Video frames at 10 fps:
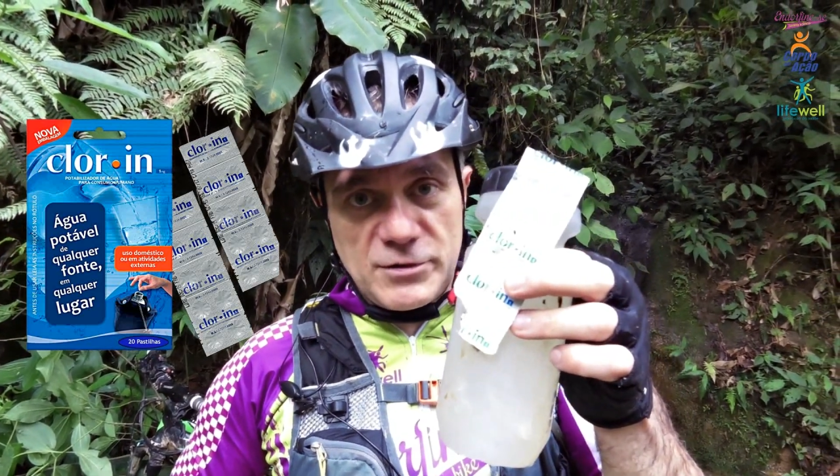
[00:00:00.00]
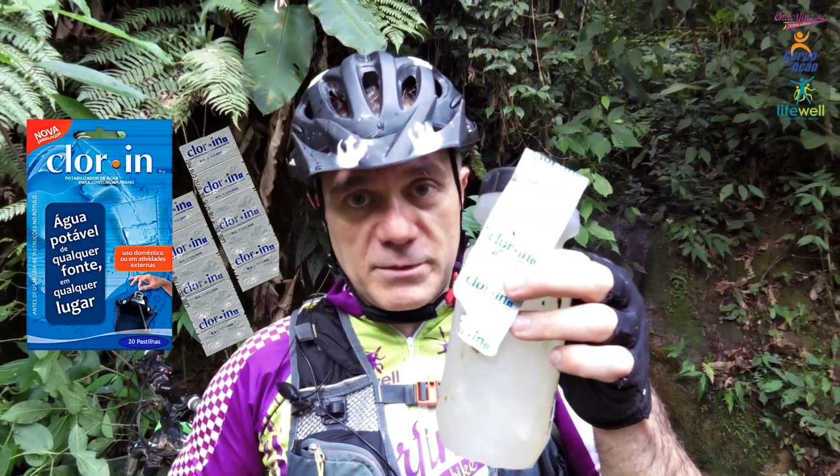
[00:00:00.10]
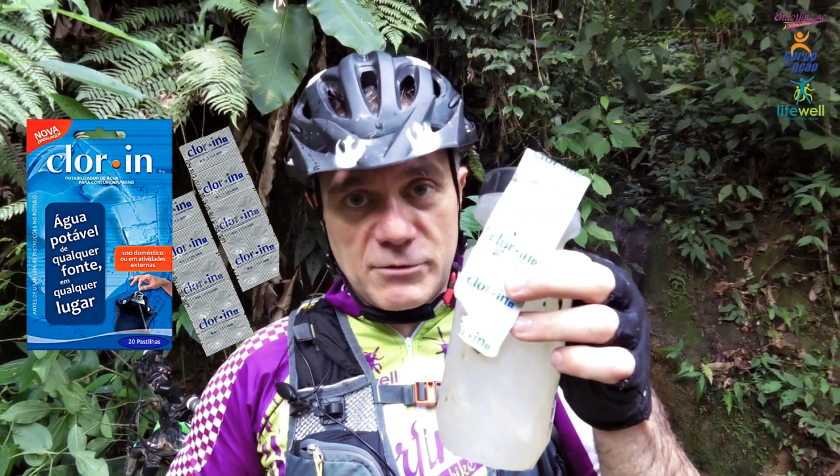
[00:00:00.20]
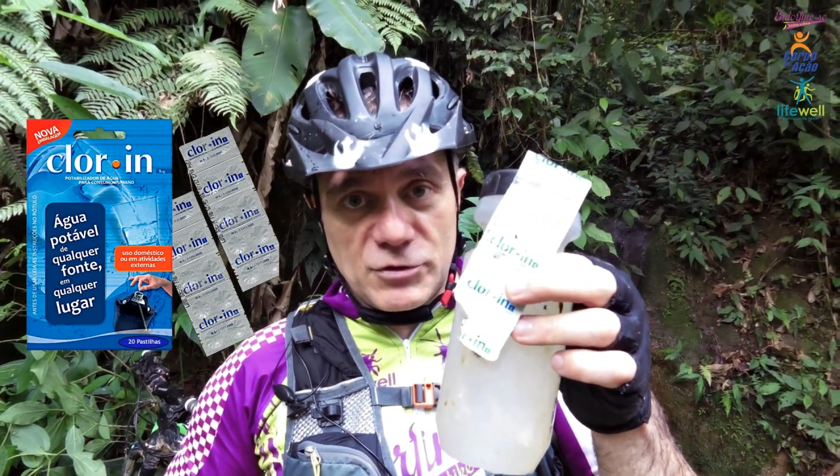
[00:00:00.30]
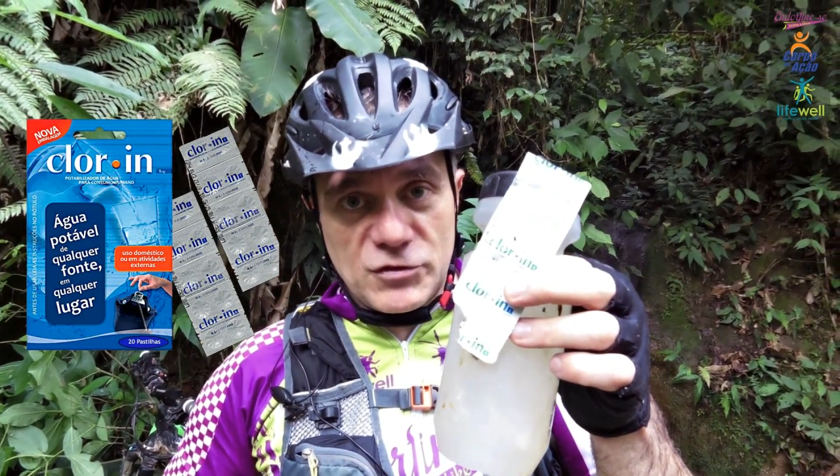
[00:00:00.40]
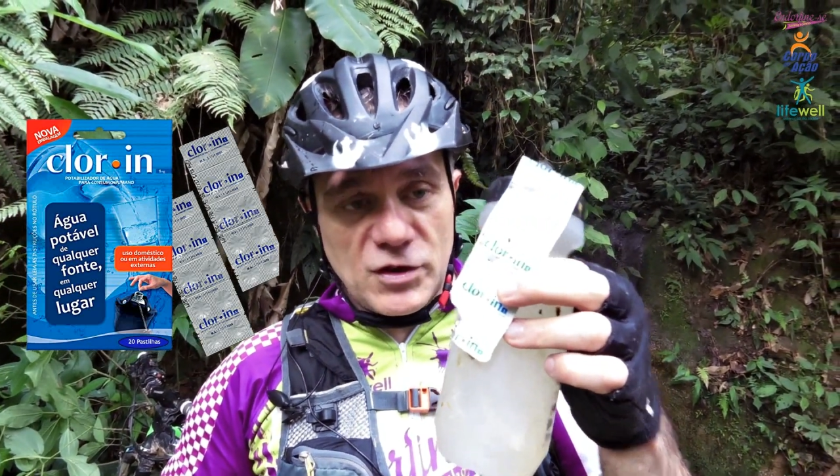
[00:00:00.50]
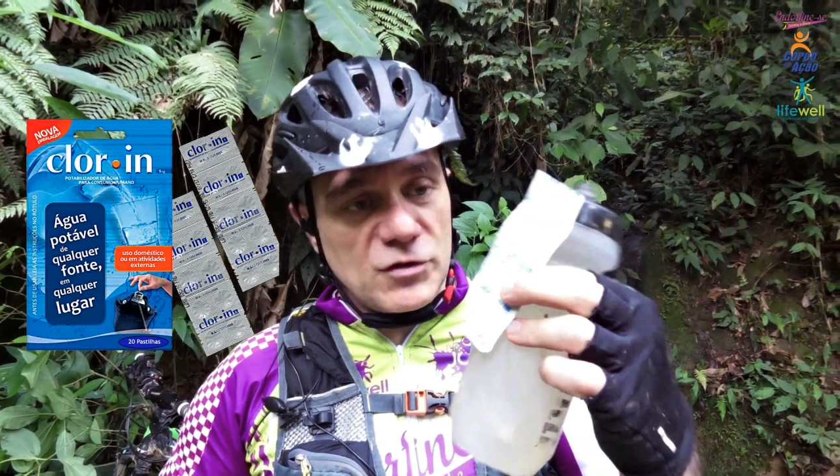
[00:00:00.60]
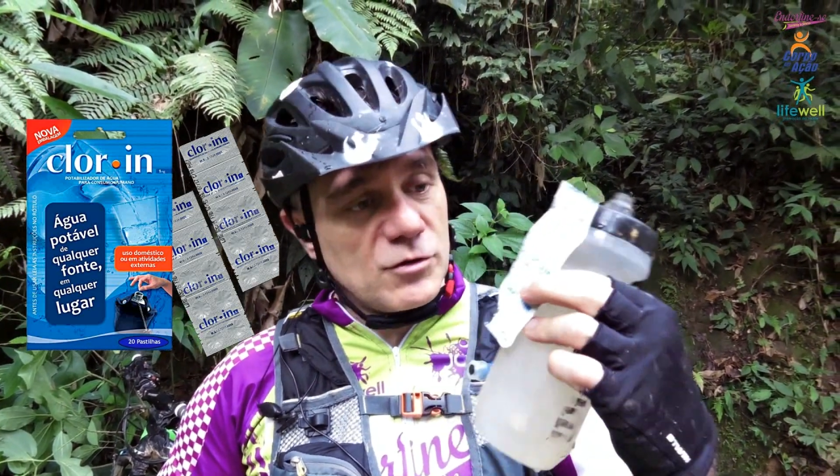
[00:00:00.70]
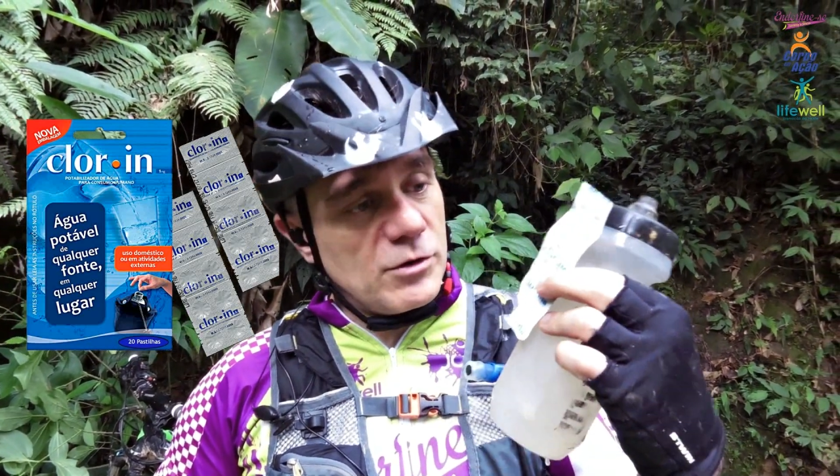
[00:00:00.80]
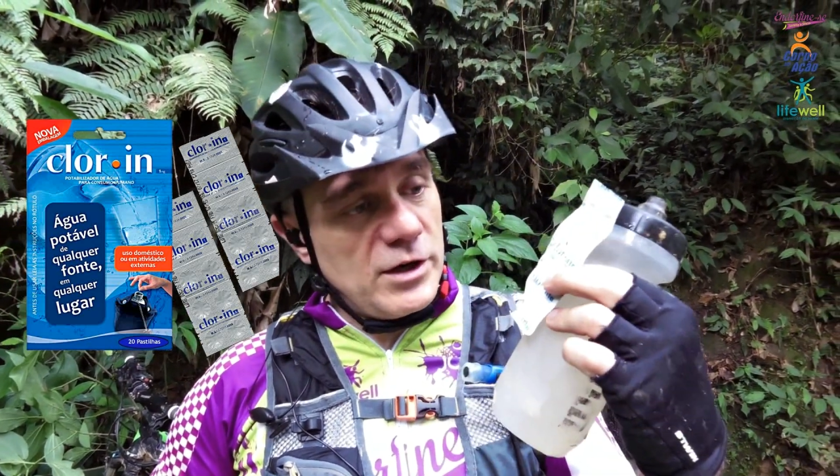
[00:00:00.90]
para vocês,
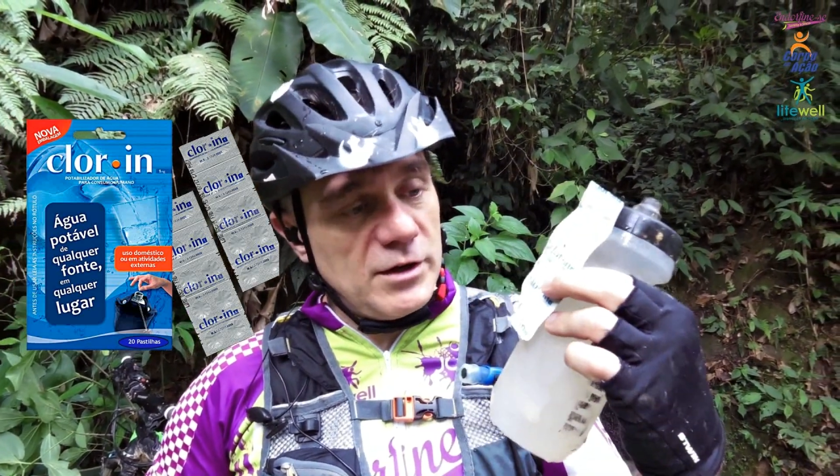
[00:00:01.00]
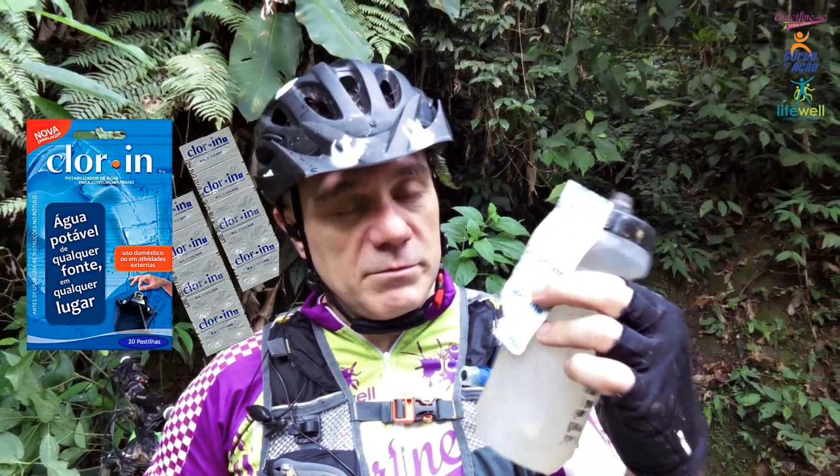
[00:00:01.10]
Florim,